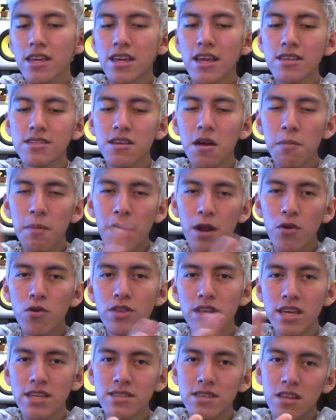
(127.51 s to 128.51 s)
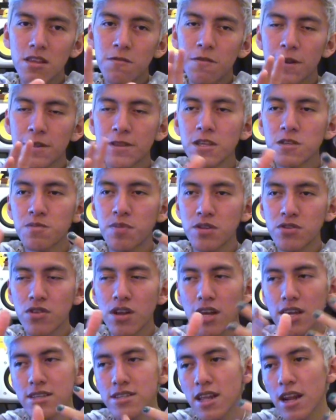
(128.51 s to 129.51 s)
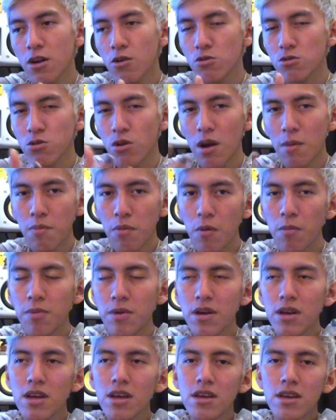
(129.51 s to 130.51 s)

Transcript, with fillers: que hacía parodias de diferentes personajes de la cultura pop,